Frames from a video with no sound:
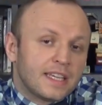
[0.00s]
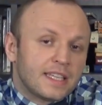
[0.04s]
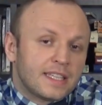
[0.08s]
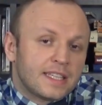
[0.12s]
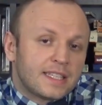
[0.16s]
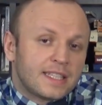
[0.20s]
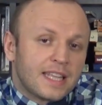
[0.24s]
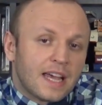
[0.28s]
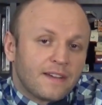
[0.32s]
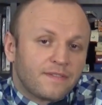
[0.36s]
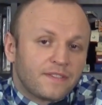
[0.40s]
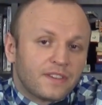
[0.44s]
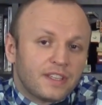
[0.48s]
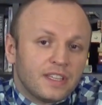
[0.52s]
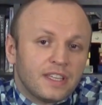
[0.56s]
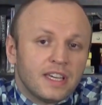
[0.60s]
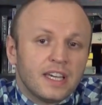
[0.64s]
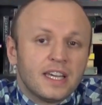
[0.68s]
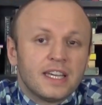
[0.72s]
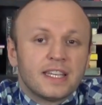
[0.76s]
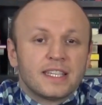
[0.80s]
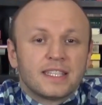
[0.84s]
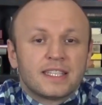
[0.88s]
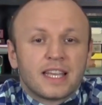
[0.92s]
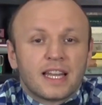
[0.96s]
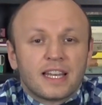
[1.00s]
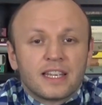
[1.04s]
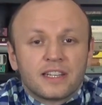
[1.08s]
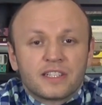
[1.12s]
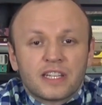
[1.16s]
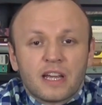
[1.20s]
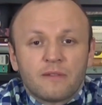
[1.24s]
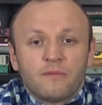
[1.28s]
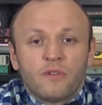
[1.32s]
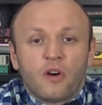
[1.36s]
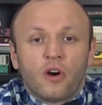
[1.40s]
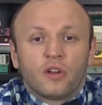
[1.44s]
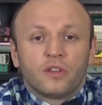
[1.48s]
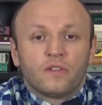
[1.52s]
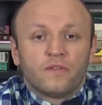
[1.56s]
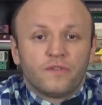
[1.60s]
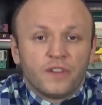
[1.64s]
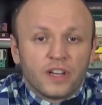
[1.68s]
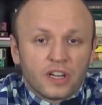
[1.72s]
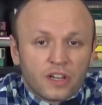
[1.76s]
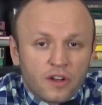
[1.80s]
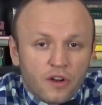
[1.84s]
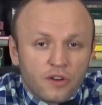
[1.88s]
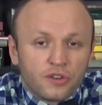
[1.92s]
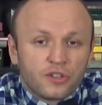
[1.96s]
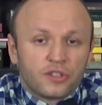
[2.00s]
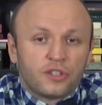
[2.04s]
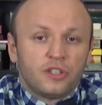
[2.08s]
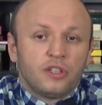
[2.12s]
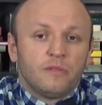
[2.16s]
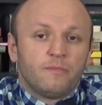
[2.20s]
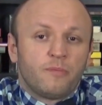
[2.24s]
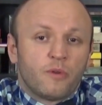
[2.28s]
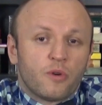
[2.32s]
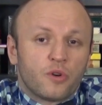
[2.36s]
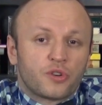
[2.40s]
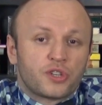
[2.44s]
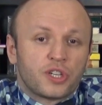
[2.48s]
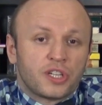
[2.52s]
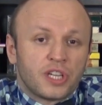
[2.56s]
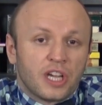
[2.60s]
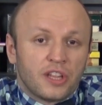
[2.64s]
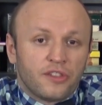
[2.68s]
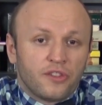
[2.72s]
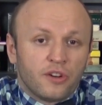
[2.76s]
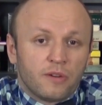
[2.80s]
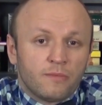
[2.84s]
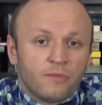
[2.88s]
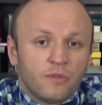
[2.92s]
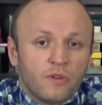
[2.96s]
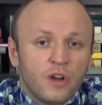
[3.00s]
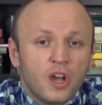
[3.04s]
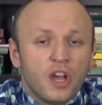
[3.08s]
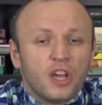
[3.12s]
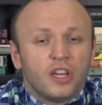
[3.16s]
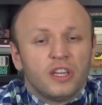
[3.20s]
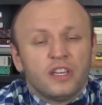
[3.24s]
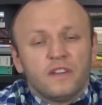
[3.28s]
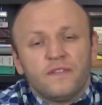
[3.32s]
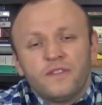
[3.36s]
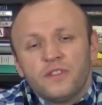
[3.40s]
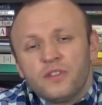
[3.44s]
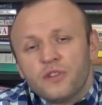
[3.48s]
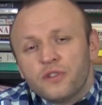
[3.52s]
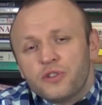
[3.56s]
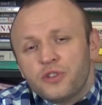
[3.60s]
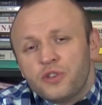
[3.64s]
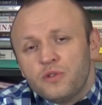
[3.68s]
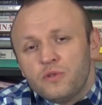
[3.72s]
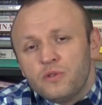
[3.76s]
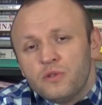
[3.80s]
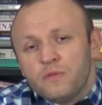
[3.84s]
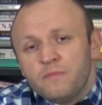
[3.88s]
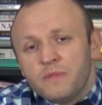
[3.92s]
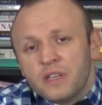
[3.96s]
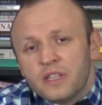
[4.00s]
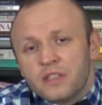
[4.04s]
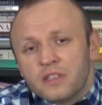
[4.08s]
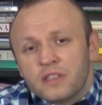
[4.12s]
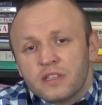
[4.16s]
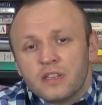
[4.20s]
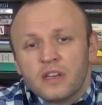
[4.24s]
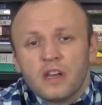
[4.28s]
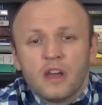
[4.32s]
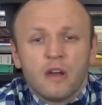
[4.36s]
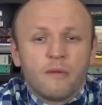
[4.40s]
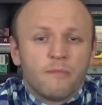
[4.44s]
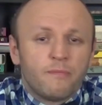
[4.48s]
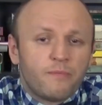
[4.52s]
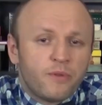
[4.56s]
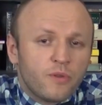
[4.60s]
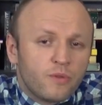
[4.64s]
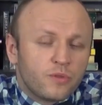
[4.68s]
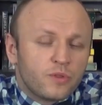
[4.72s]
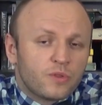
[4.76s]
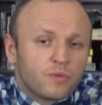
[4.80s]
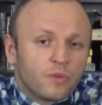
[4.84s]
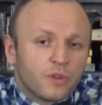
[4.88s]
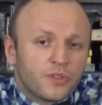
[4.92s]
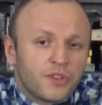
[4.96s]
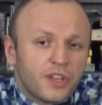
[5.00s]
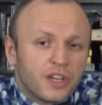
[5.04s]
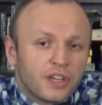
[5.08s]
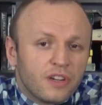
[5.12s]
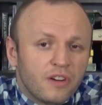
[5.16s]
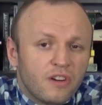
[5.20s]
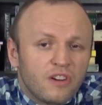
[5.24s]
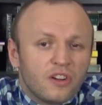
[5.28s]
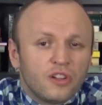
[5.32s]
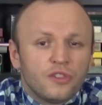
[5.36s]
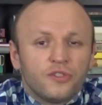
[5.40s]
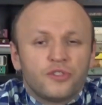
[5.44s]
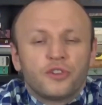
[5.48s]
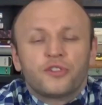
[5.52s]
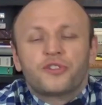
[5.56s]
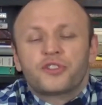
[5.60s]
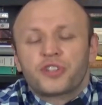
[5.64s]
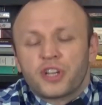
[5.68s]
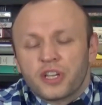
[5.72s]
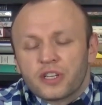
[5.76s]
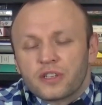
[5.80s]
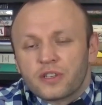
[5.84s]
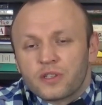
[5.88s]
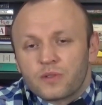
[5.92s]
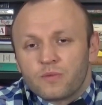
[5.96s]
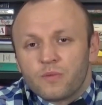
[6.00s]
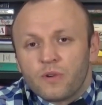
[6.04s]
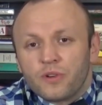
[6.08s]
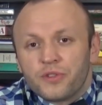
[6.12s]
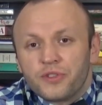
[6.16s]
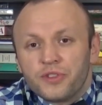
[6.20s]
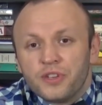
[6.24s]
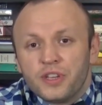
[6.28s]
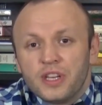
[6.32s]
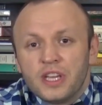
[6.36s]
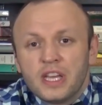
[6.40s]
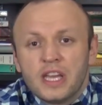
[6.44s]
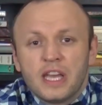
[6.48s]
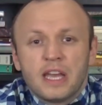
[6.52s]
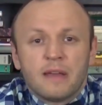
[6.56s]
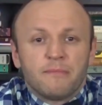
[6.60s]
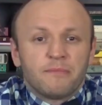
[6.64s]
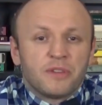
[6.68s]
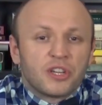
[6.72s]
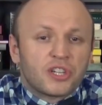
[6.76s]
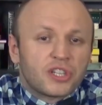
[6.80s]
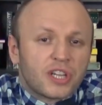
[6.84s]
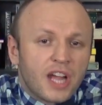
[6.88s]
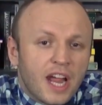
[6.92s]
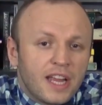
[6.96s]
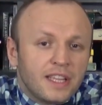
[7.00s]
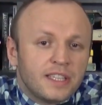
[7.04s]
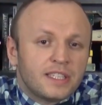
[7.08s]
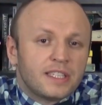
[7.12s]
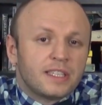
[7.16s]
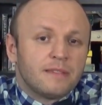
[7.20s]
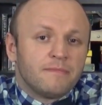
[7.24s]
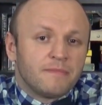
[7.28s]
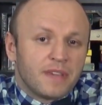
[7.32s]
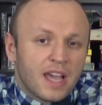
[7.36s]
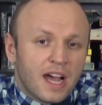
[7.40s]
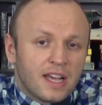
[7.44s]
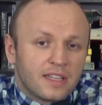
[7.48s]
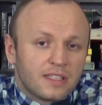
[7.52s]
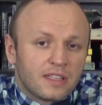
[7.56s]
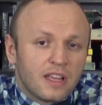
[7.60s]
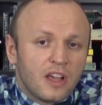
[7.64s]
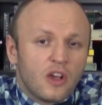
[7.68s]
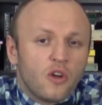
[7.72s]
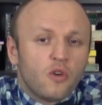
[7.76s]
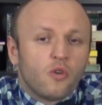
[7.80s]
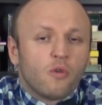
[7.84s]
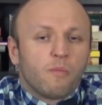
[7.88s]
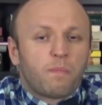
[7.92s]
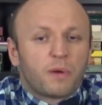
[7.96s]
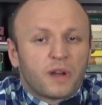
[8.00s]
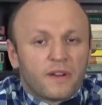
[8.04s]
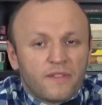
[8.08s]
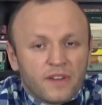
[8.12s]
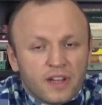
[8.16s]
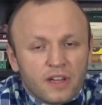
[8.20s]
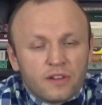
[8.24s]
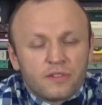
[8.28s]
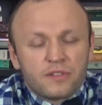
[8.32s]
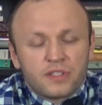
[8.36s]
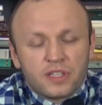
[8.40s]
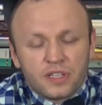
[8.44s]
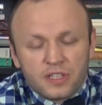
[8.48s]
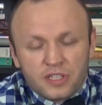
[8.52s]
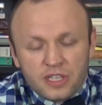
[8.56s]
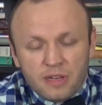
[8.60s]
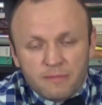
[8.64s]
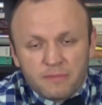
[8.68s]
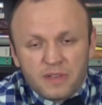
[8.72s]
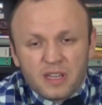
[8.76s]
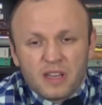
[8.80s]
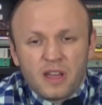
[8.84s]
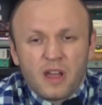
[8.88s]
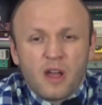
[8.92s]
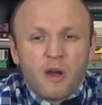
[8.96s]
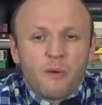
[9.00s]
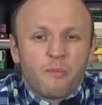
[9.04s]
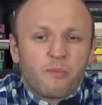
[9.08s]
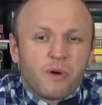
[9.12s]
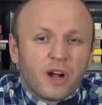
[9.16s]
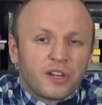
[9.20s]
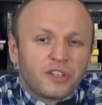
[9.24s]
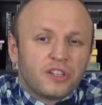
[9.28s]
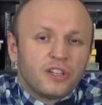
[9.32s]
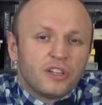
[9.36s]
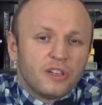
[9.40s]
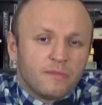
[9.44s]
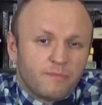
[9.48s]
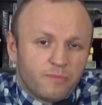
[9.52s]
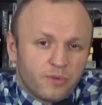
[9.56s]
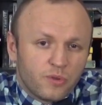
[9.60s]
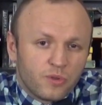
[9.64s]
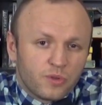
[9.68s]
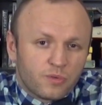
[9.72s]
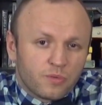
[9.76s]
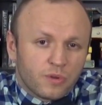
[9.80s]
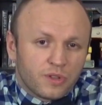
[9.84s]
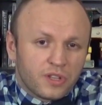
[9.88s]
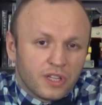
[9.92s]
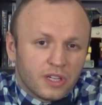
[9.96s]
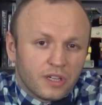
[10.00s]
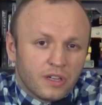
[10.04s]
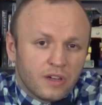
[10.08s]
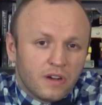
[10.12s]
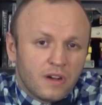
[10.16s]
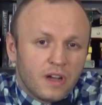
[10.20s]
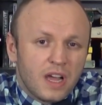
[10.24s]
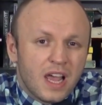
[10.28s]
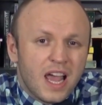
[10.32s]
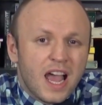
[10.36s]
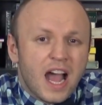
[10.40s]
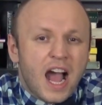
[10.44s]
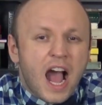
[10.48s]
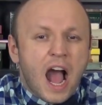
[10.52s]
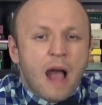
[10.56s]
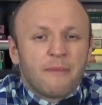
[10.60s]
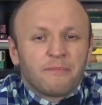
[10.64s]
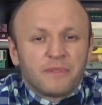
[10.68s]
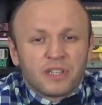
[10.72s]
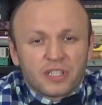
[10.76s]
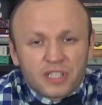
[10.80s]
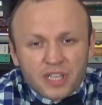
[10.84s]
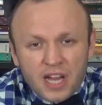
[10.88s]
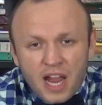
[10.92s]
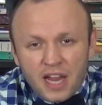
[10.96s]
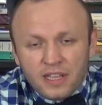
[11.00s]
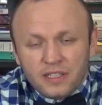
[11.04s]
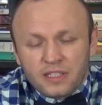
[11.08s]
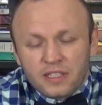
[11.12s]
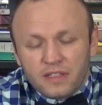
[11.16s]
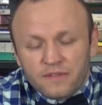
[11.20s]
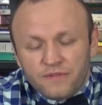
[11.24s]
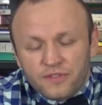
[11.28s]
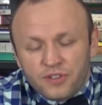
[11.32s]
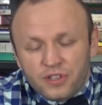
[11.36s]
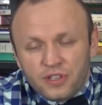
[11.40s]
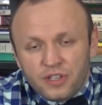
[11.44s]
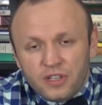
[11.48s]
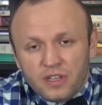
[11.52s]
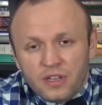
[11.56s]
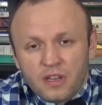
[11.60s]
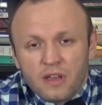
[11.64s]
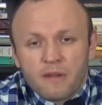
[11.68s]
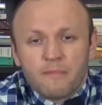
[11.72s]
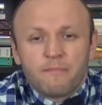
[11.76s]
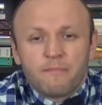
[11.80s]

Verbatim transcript: Stawki zależały od wielkości i położenia domu i wynosiły między pół złotego do trzech zł. Mieszkańcy miast uprawiający ziemię płacili pół złotego, a mieszkańcy wsi